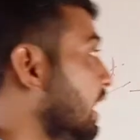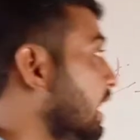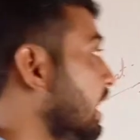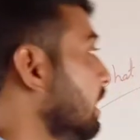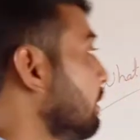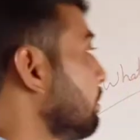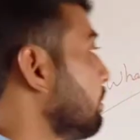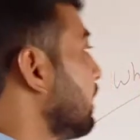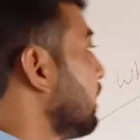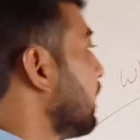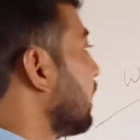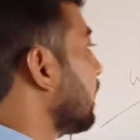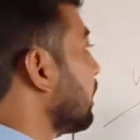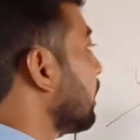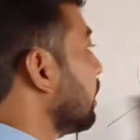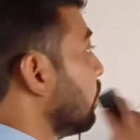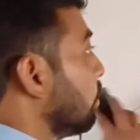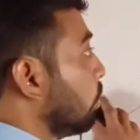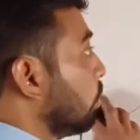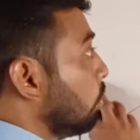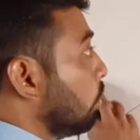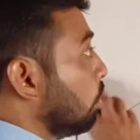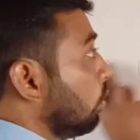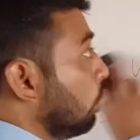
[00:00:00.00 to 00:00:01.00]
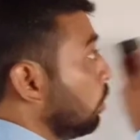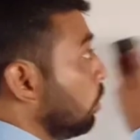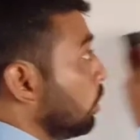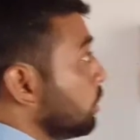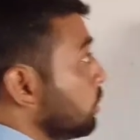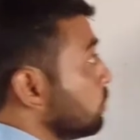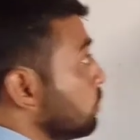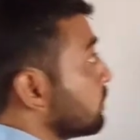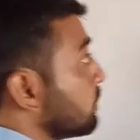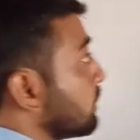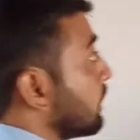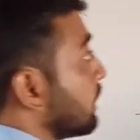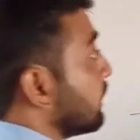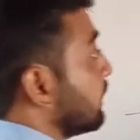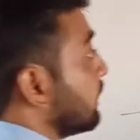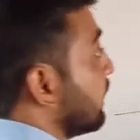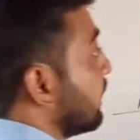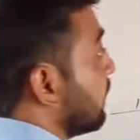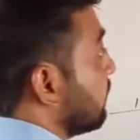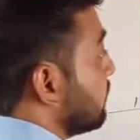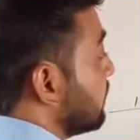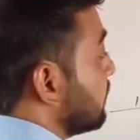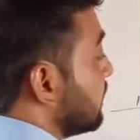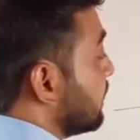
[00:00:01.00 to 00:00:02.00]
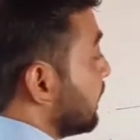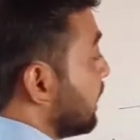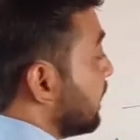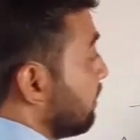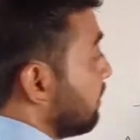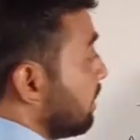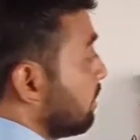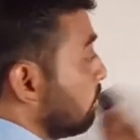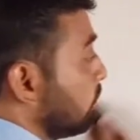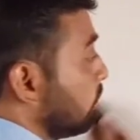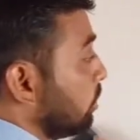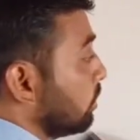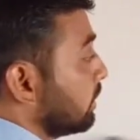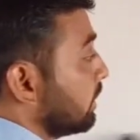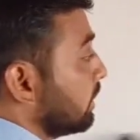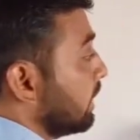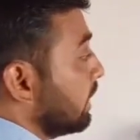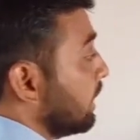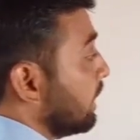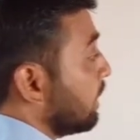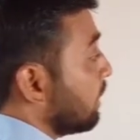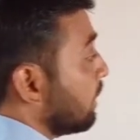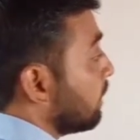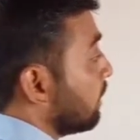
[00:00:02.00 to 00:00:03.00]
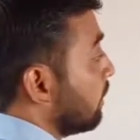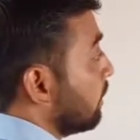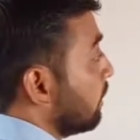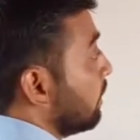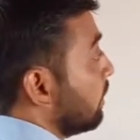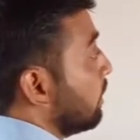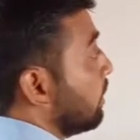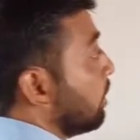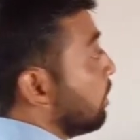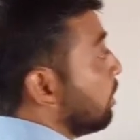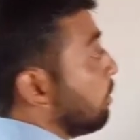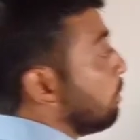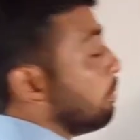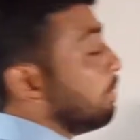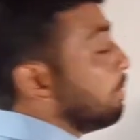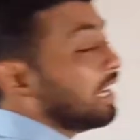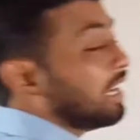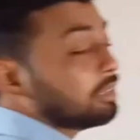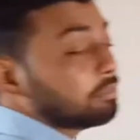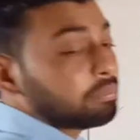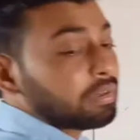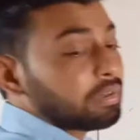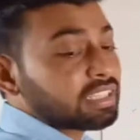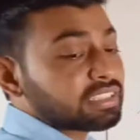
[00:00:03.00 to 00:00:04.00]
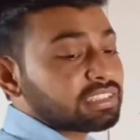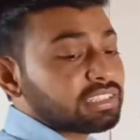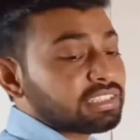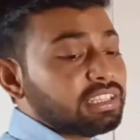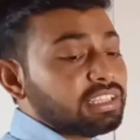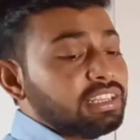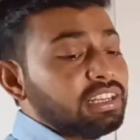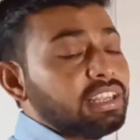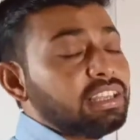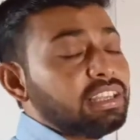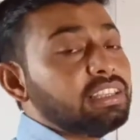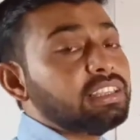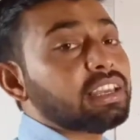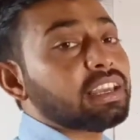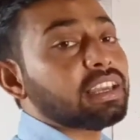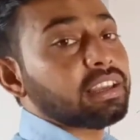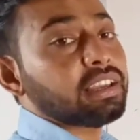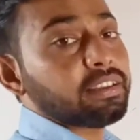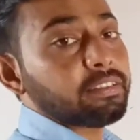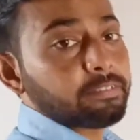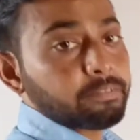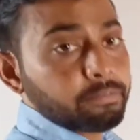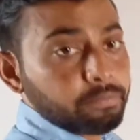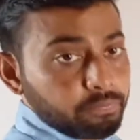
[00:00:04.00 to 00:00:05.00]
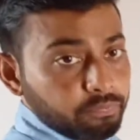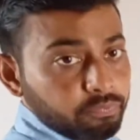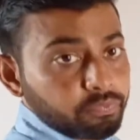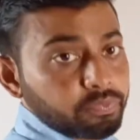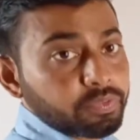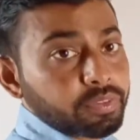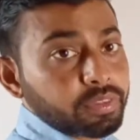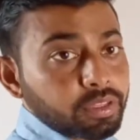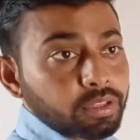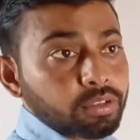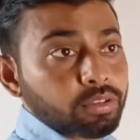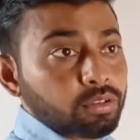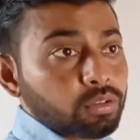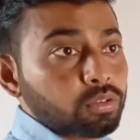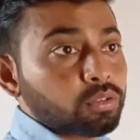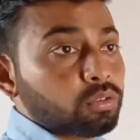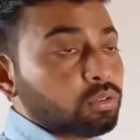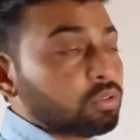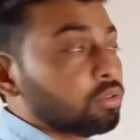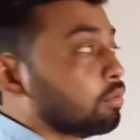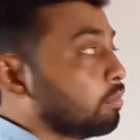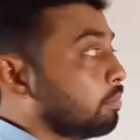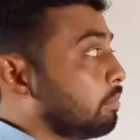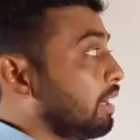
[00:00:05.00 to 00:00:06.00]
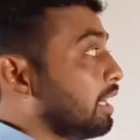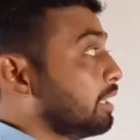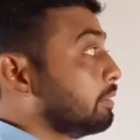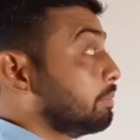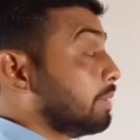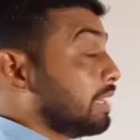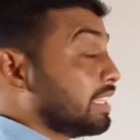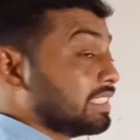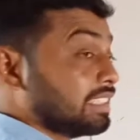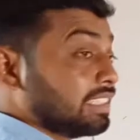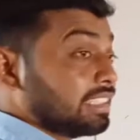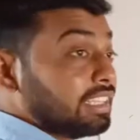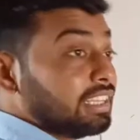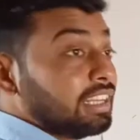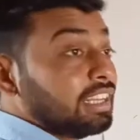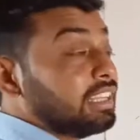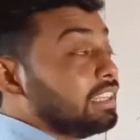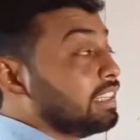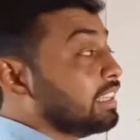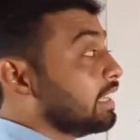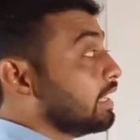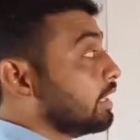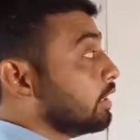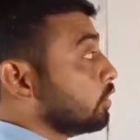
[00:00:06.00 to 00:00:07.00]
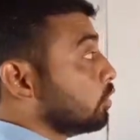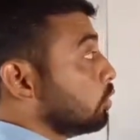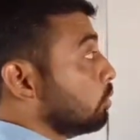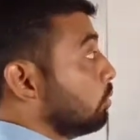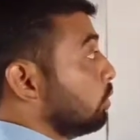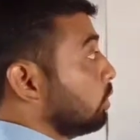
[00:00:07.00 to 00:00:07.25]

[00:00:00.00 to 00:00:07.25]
एक मैटर का और यूज़ करते हैं जैसे कई बार हम बोलते हैं ना बात पैसे की नहीं है बात पैसे की नहीं है तो